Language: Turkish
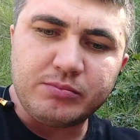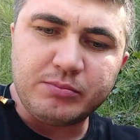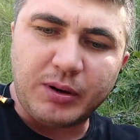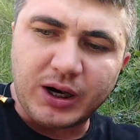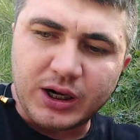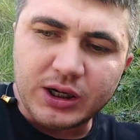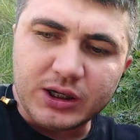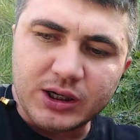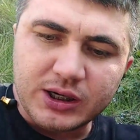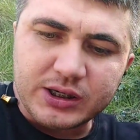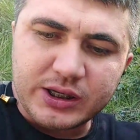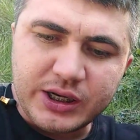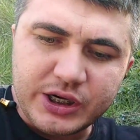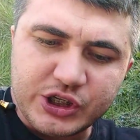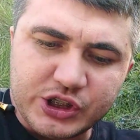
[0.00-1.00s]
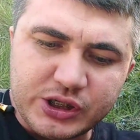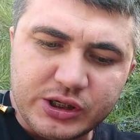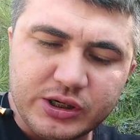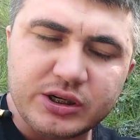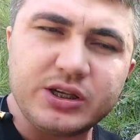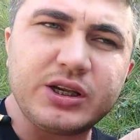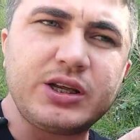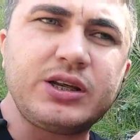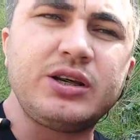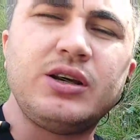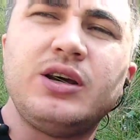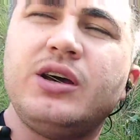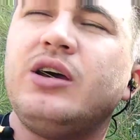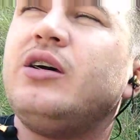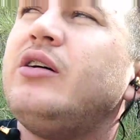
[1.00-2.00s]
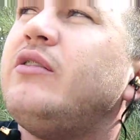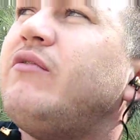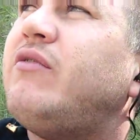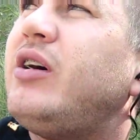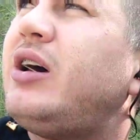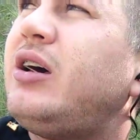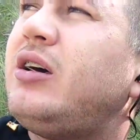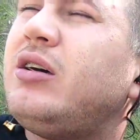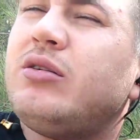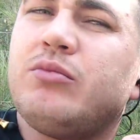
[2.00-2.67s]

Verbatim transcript: Bagaları değiştirdik ve